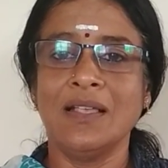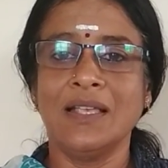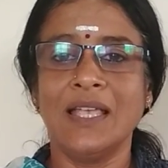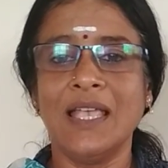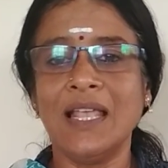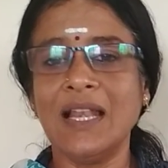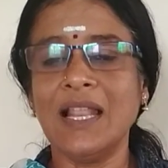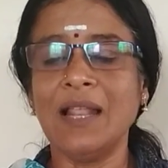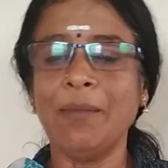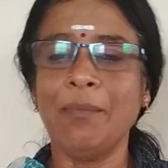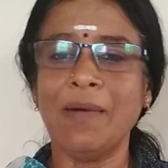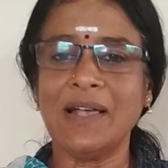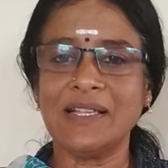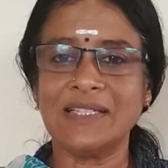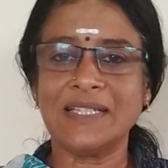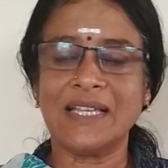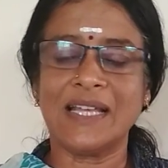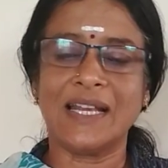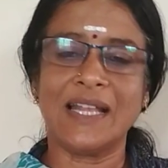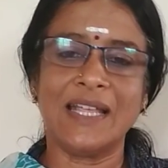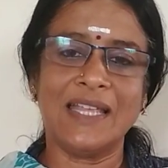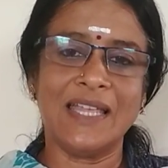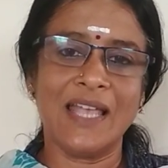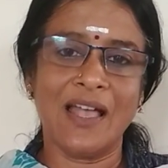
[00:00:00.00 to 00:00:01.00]
ஹீலர்
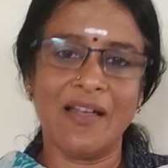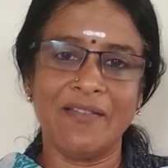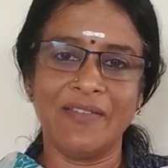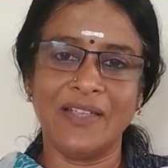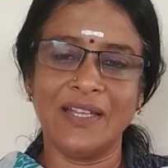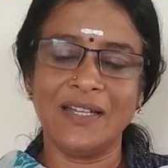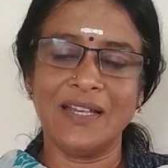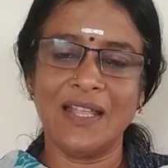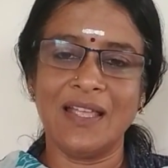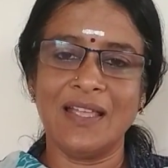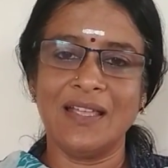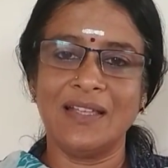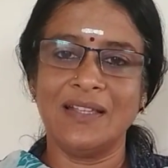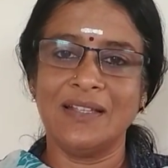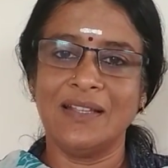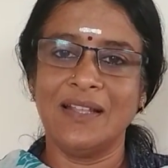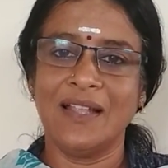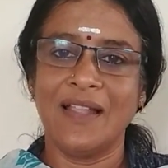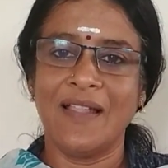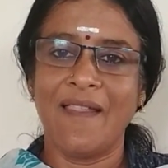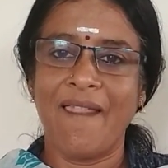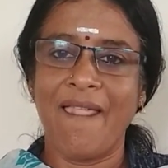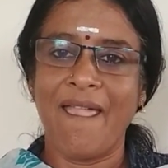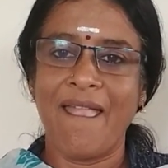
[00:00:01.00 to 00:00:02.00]
பாஸ்கர் ஐயாவின்
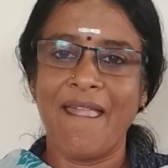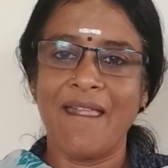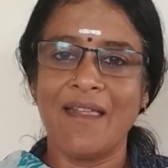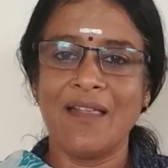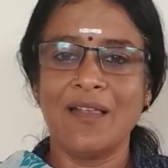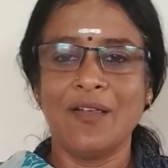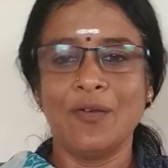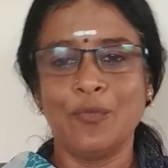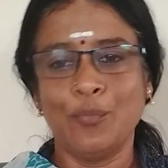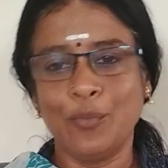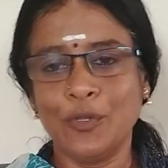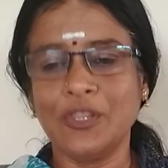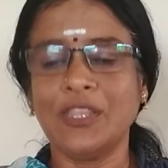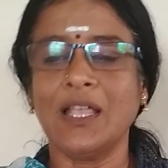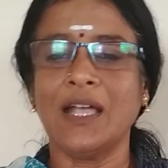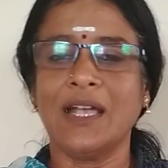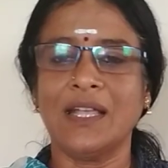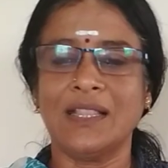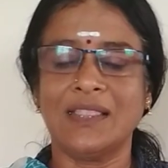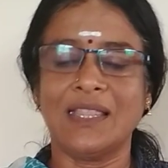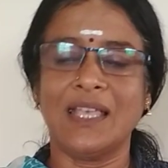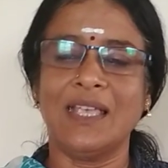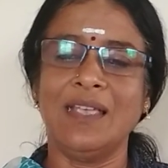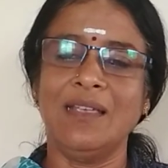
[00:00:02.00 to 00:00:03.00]

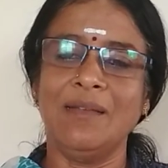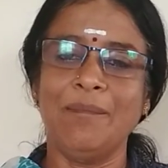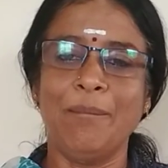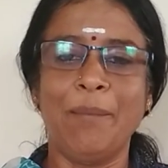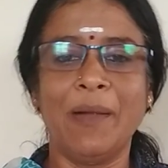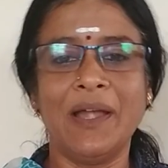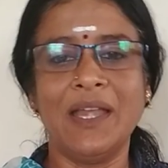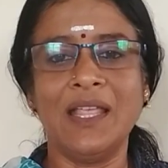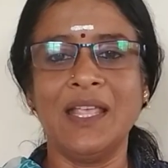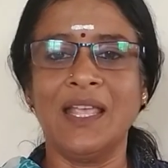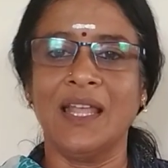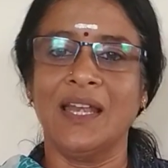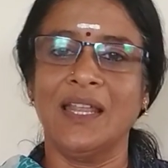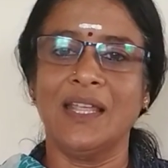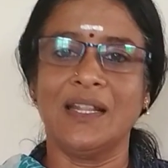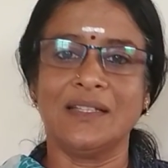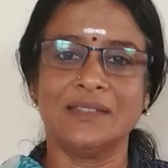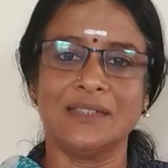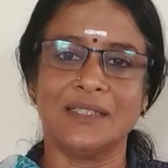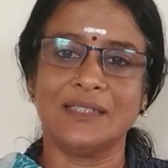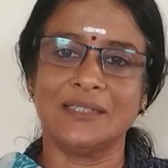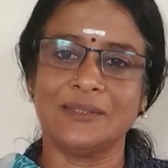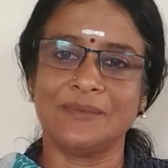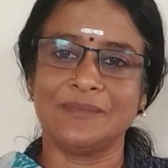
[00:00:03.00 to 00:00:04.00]
புத்தகத்தை படிக்க
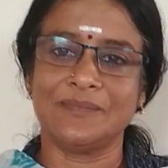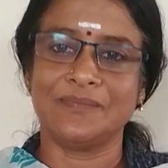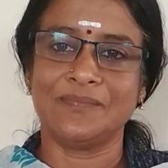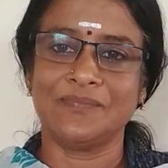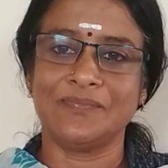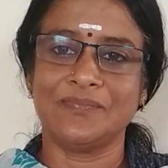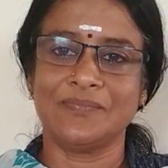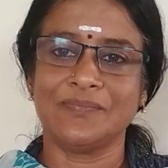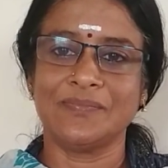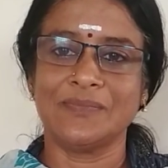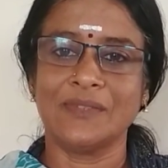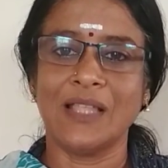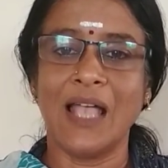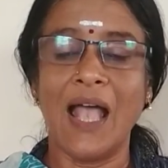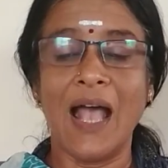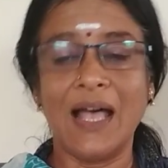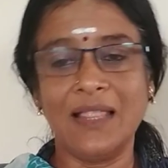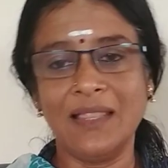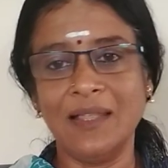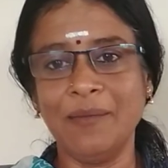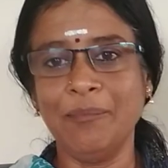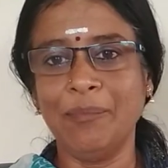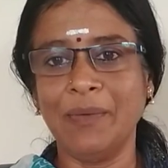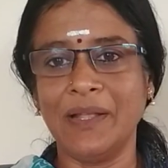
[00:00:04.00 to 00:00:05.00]
நேர்ந்தது
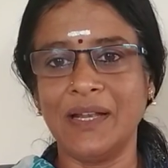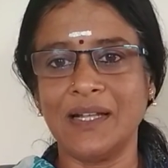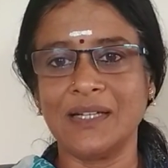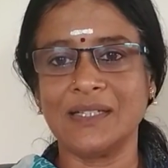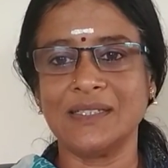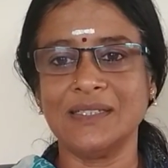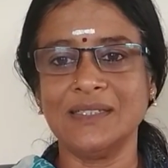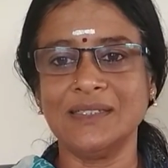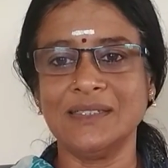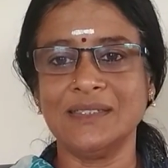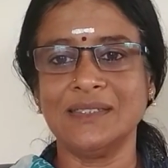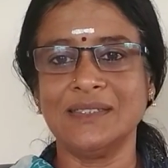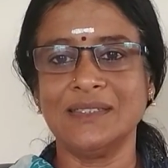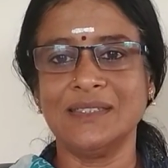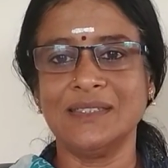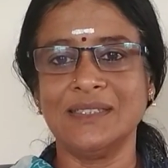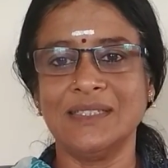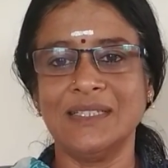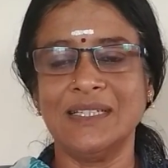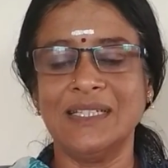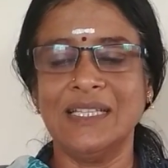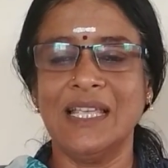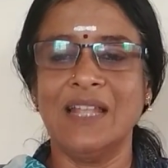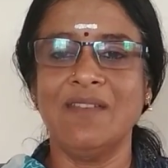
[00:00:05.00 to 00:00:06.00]
அதன் பிறகு
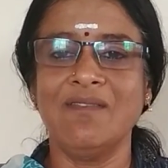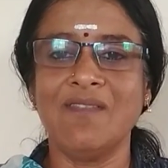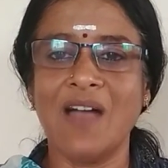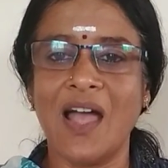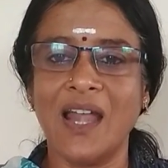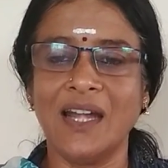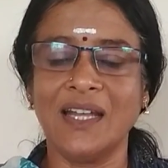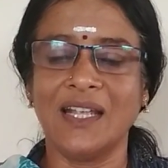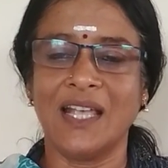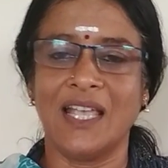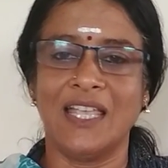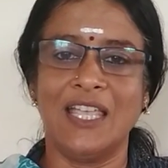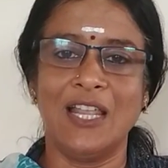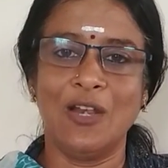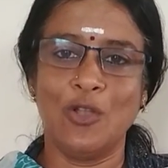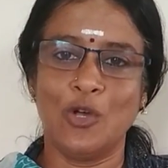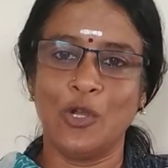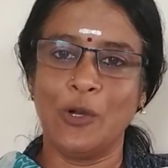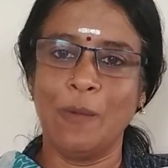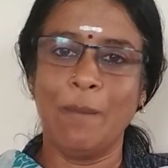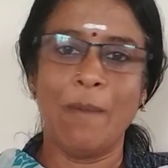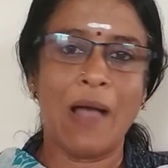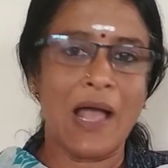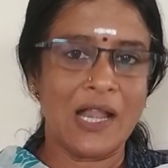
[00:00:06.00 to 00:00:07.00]
என் வாழ்க்கையில்
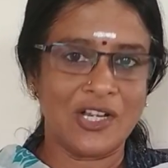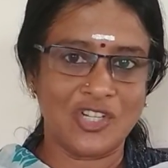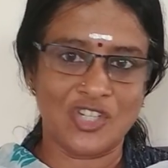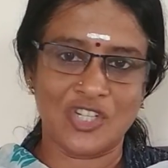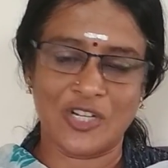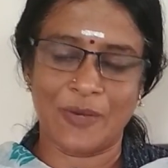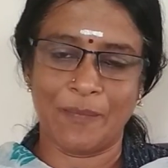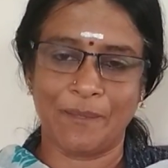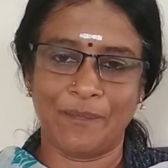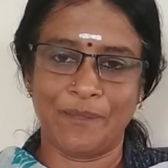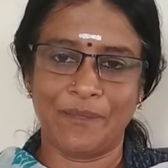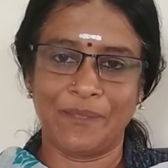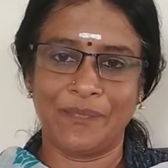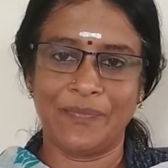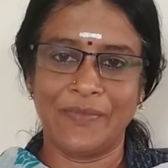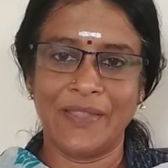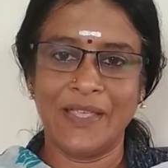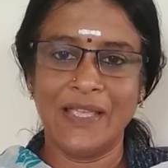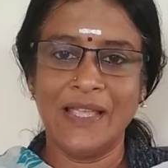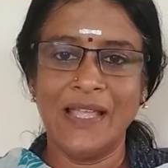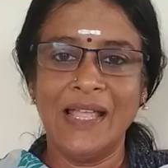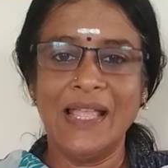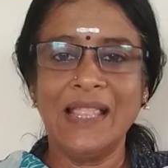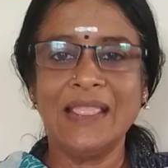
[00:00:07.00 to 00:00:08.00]
ஒரு மாற்றம்
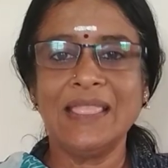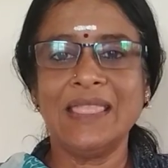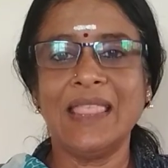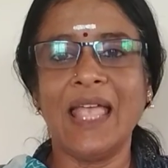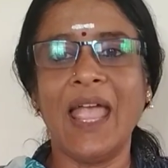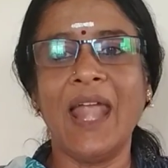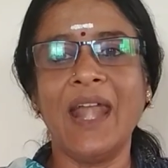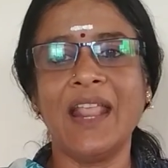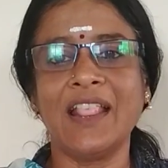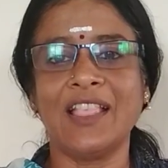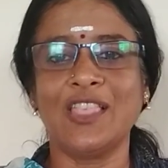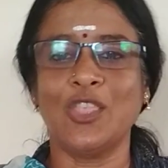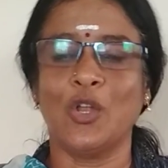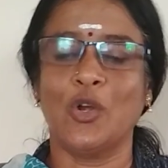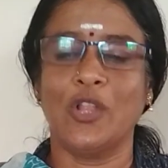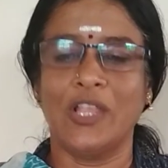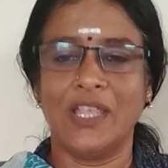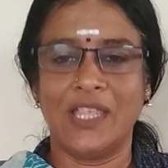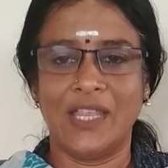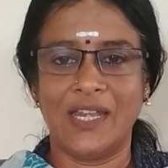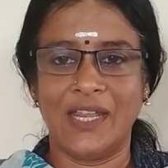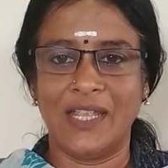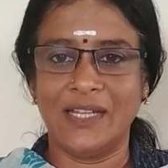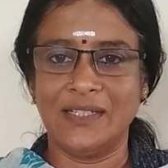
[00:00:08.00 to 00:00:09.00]
தேடத்
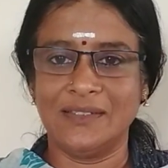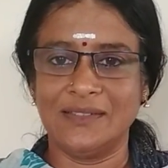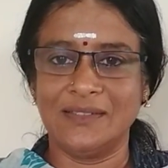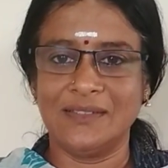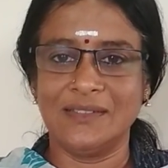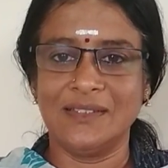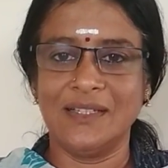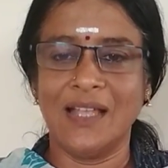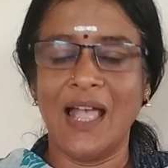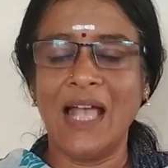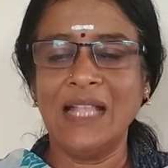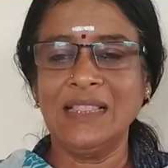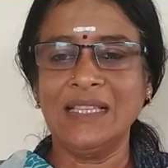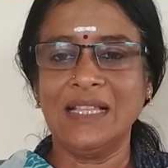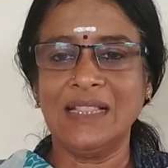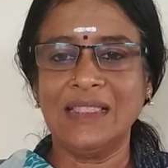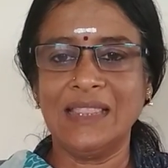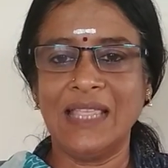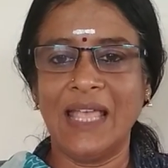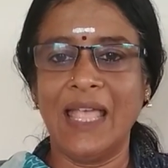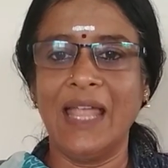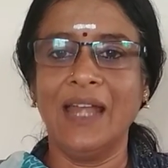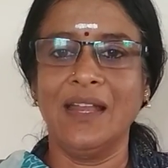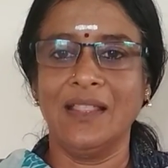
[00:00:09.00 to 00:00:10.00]
தொடங்கினேன் அந்த
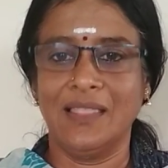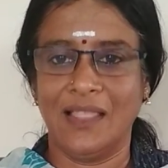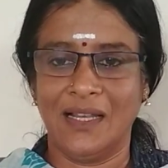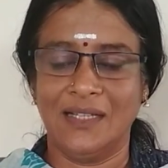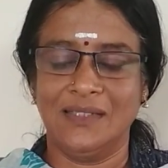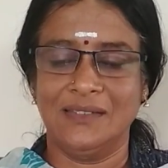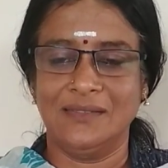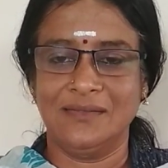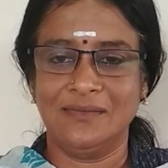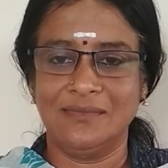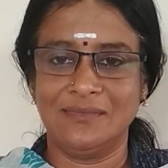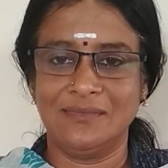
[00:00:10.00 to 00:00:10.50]
தேடுதல்